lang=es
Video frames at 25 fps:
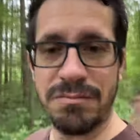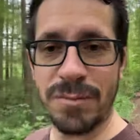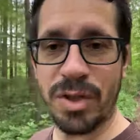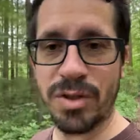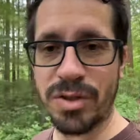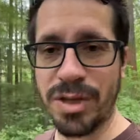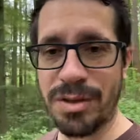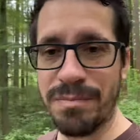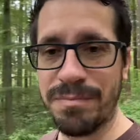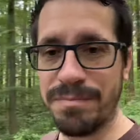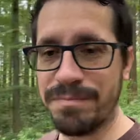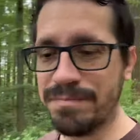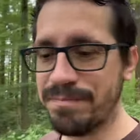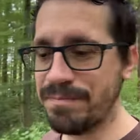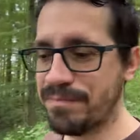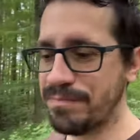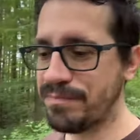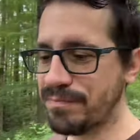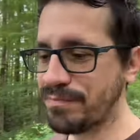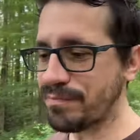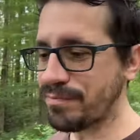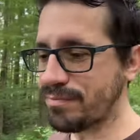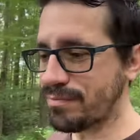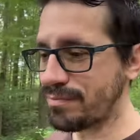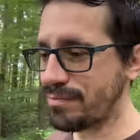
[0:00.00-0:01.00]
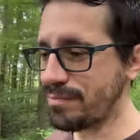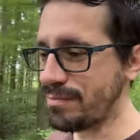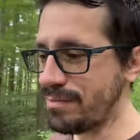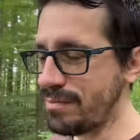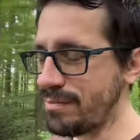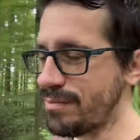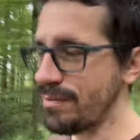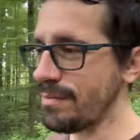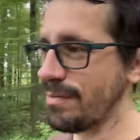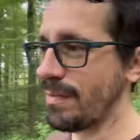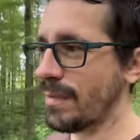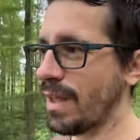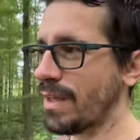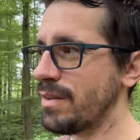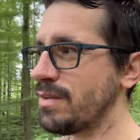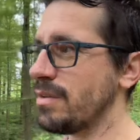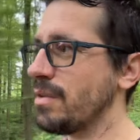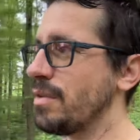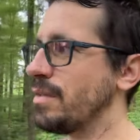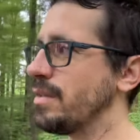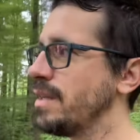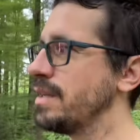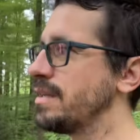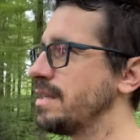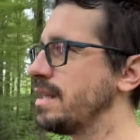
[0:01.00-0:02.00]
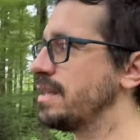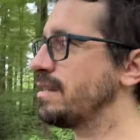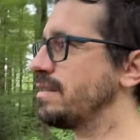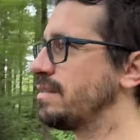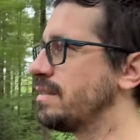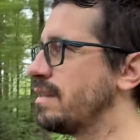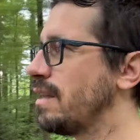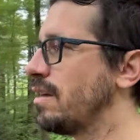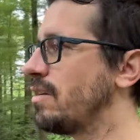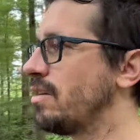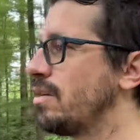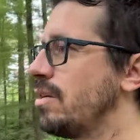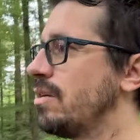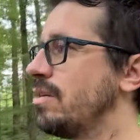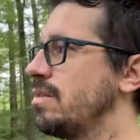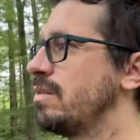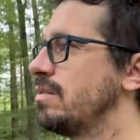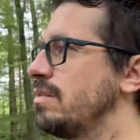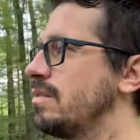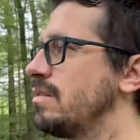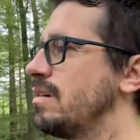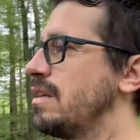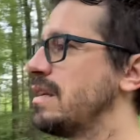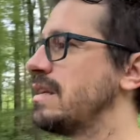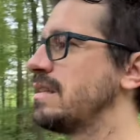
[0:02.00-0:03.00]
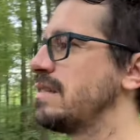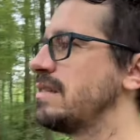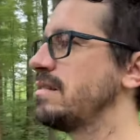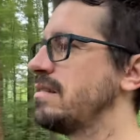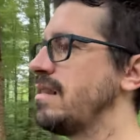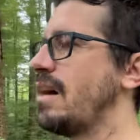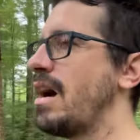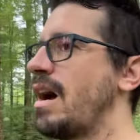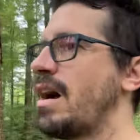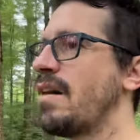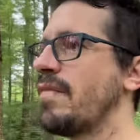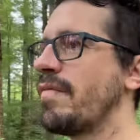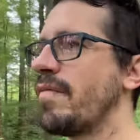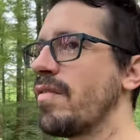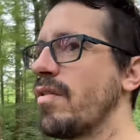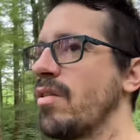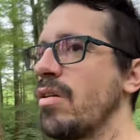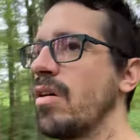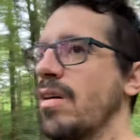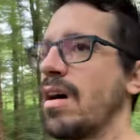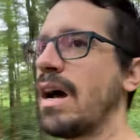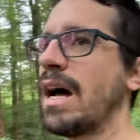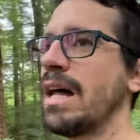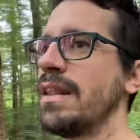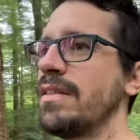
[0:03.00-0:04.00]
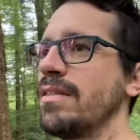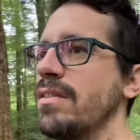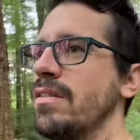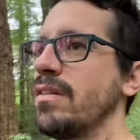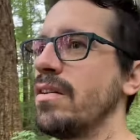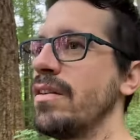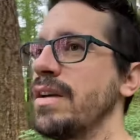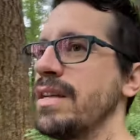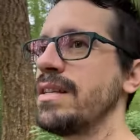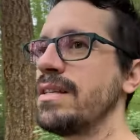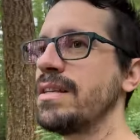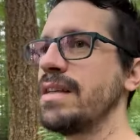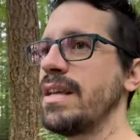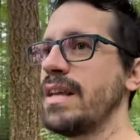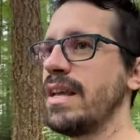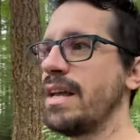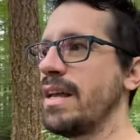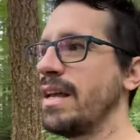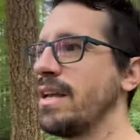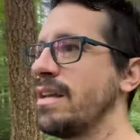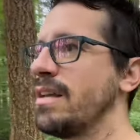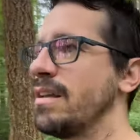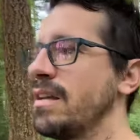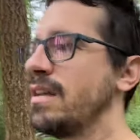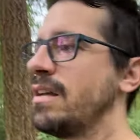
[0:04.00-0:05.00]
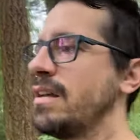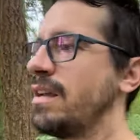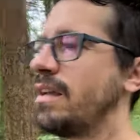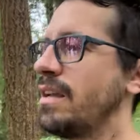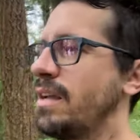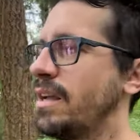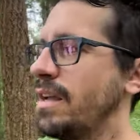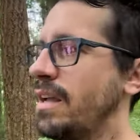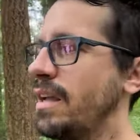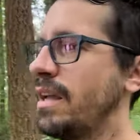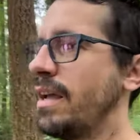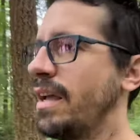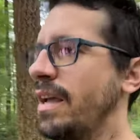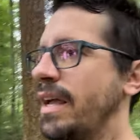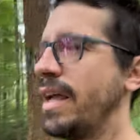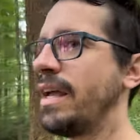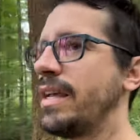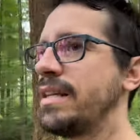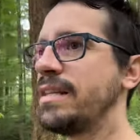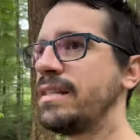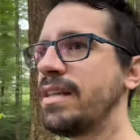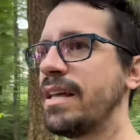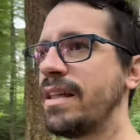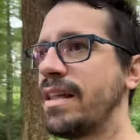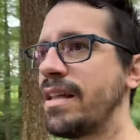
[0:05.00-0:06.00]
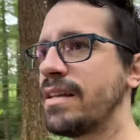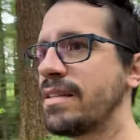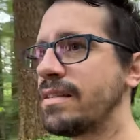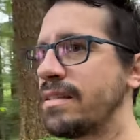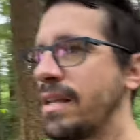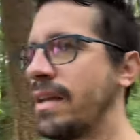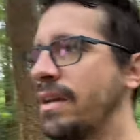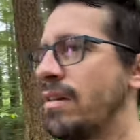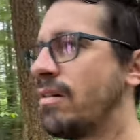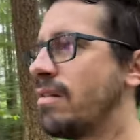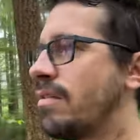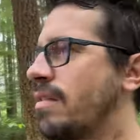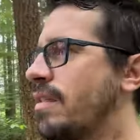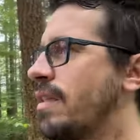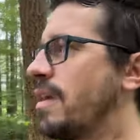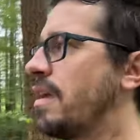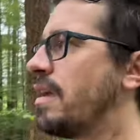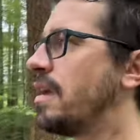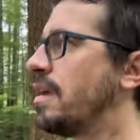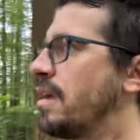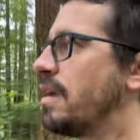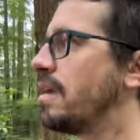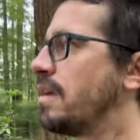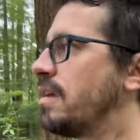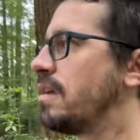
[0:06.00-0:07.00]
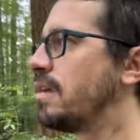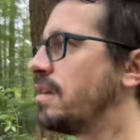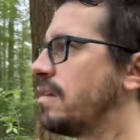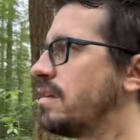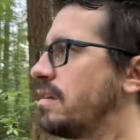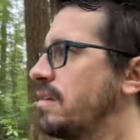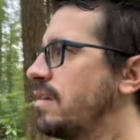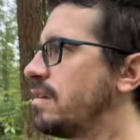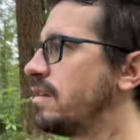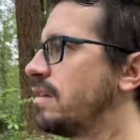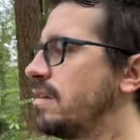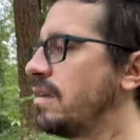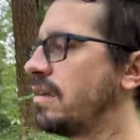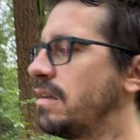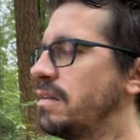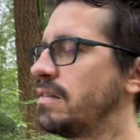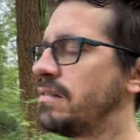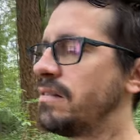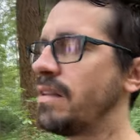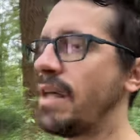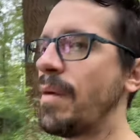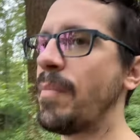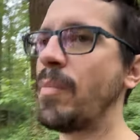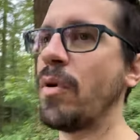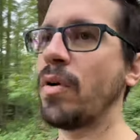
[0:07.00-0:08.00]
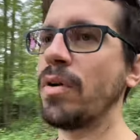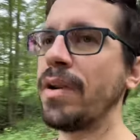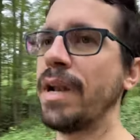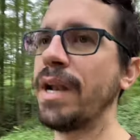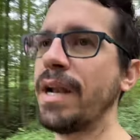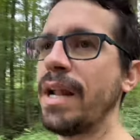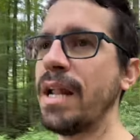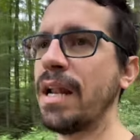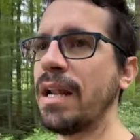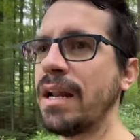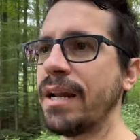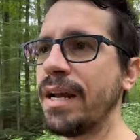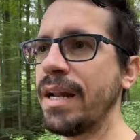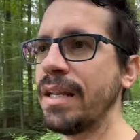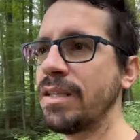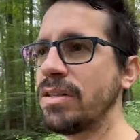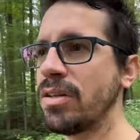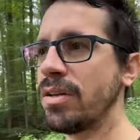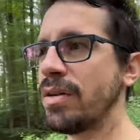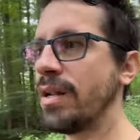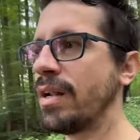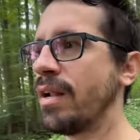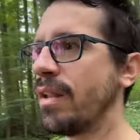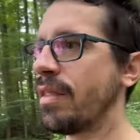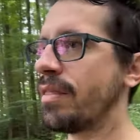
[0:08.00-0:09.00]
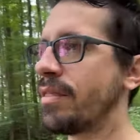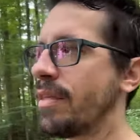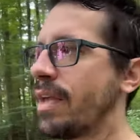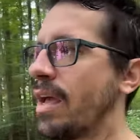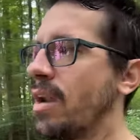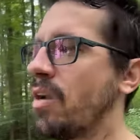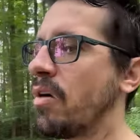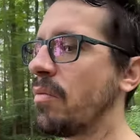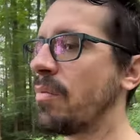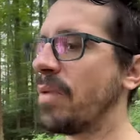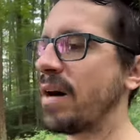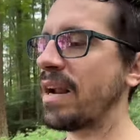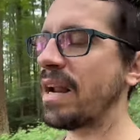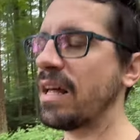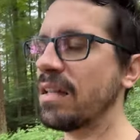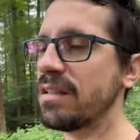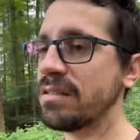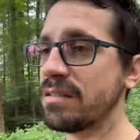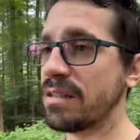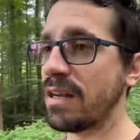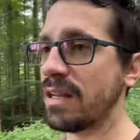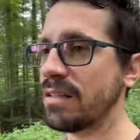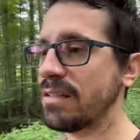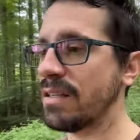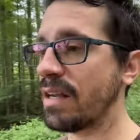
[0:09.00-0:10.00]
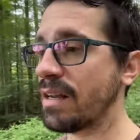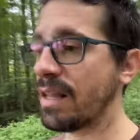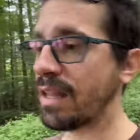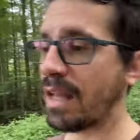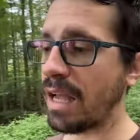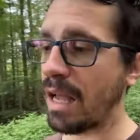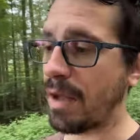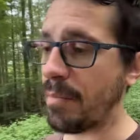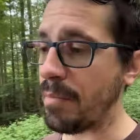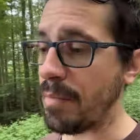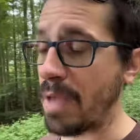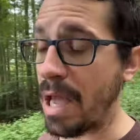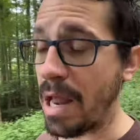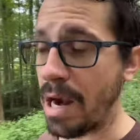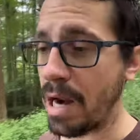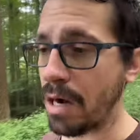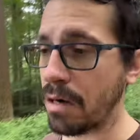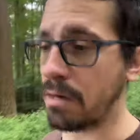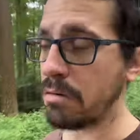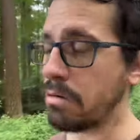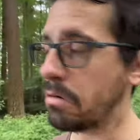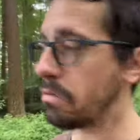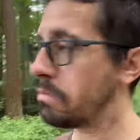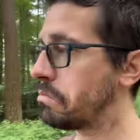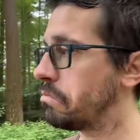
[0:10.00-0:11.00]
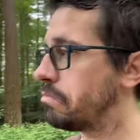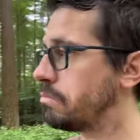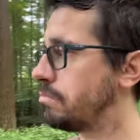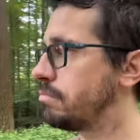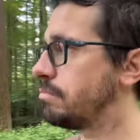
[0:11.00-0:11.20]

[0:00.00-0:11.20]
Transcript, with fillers: No sé. Entonces está, está aflojando ese, ese deseo de, de poner el grito en el cielo para tratar de cambiar algo.